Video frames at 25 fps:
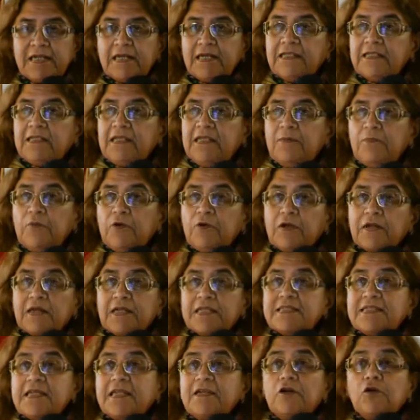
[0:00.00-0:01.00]
la teníamos que
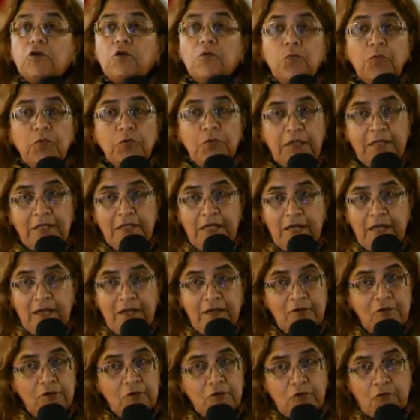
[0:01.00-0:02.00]
rezar en comunidad
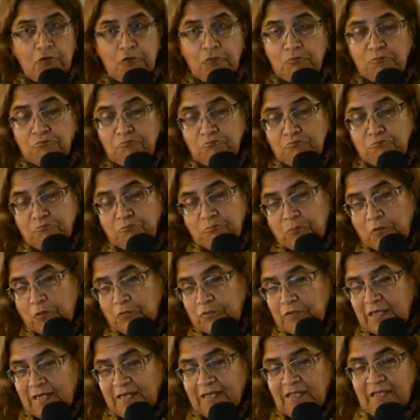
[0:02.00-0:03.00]
con
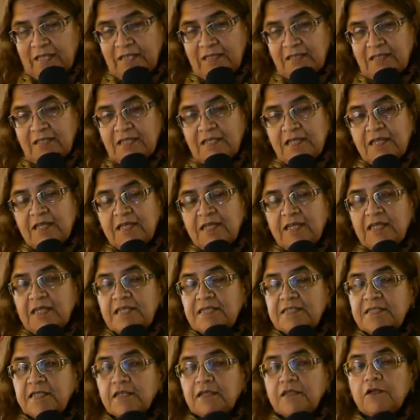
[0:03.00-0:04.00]
otra gente y
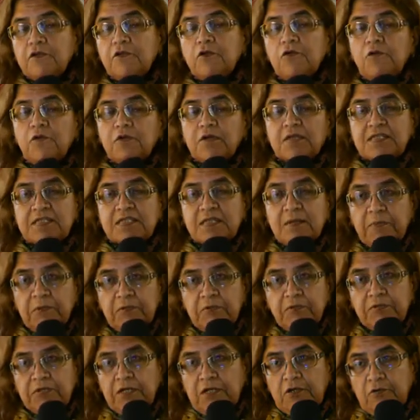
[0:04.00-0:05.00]
se creó lo que se llama
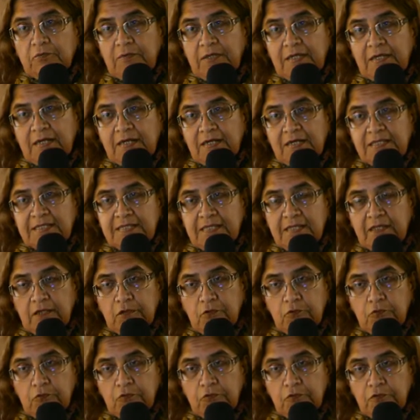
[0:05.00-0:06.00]
nuestra novena rezada
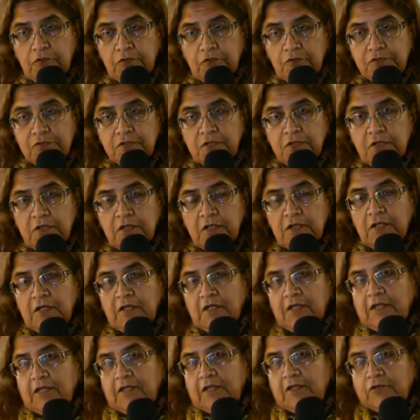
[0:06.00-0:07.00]
juntos
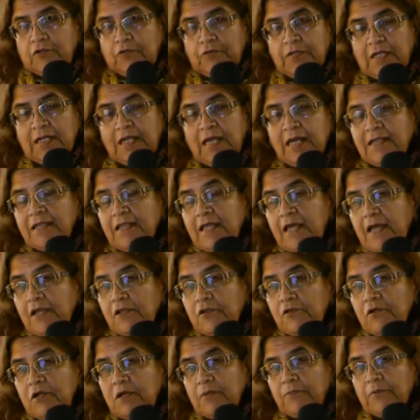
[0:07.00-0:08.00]
donde cada
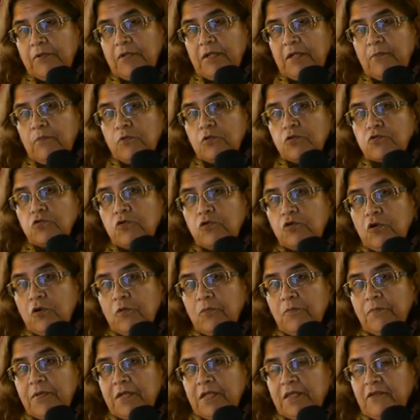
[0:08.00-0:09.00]
año le poníamos un
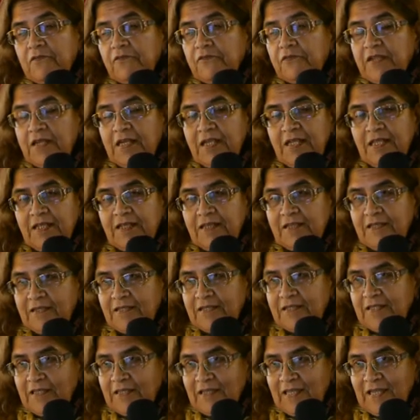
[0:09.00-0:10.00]
nombre
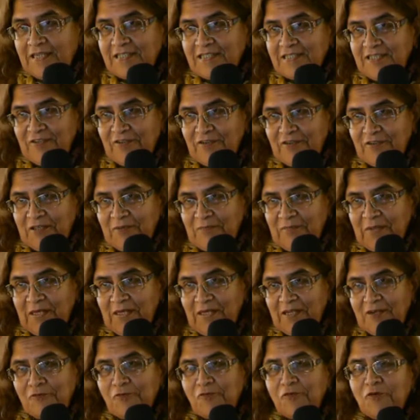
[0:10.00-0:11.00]
diferente al señor de
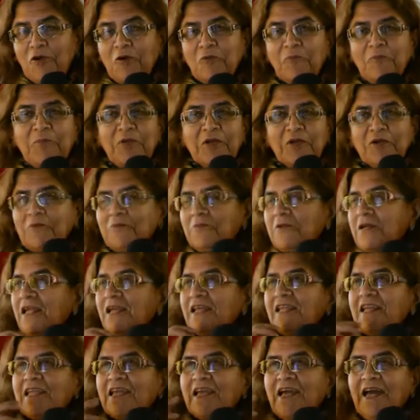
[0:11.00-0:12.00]
Mailín, un nombre como un
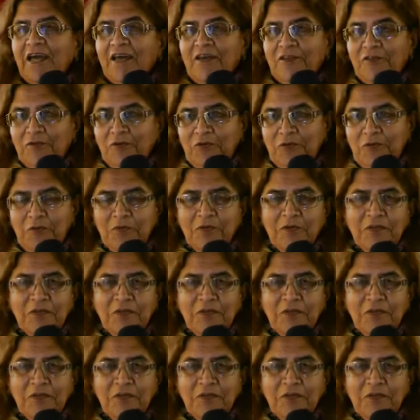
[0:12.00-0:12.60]
agregado,